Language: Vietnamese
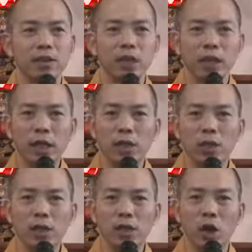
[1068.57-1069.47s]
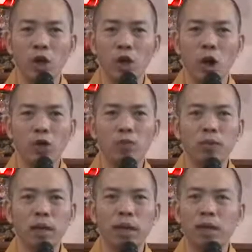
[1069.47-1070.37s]
Cho nên cái nụ cười hồi nhỏ
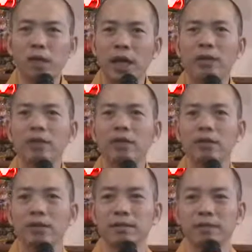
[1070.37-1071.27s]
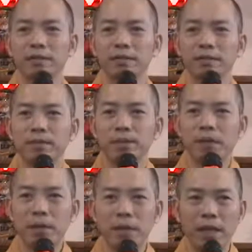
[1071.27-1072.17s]
chúng ta rất dễ thương.
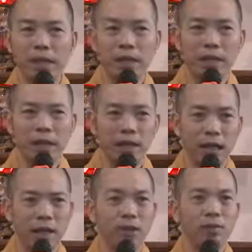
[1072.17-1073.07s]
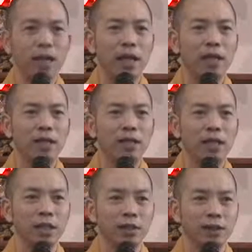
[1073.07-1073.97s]
Nhưng bây giờ tất cả chúng ta
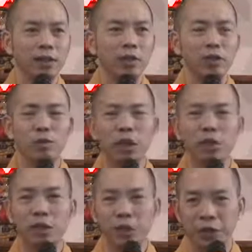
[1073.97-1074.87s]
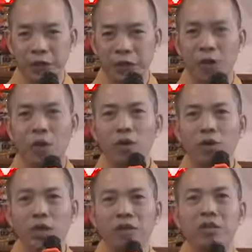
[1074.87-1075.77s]
lớn, nhìn gương chúng ta cười coi
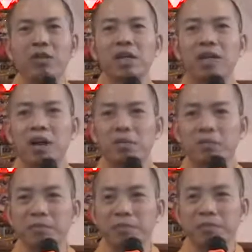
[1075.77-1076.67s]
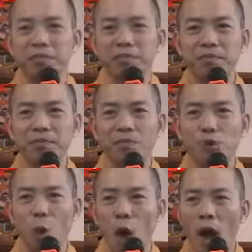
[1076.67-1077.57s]
có dễ thương hay không,
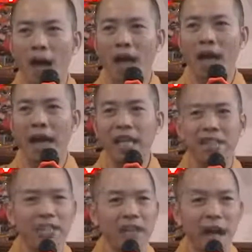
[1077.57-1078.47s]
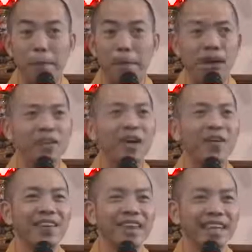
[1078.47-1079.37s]
toàn là hai chữ áp lực
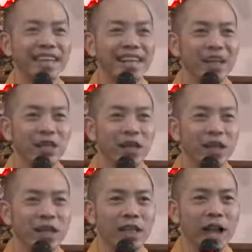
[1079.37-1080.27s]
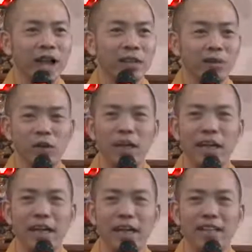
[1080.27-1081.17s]
thôi. Cho nên xuất
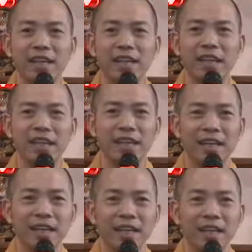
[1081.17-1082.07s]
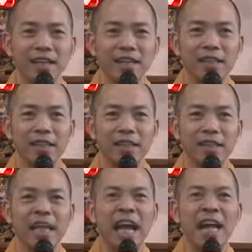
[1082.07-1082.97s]
hiện cái chữ gì?
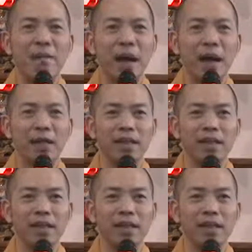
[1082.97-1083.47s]
Nhăn mặt,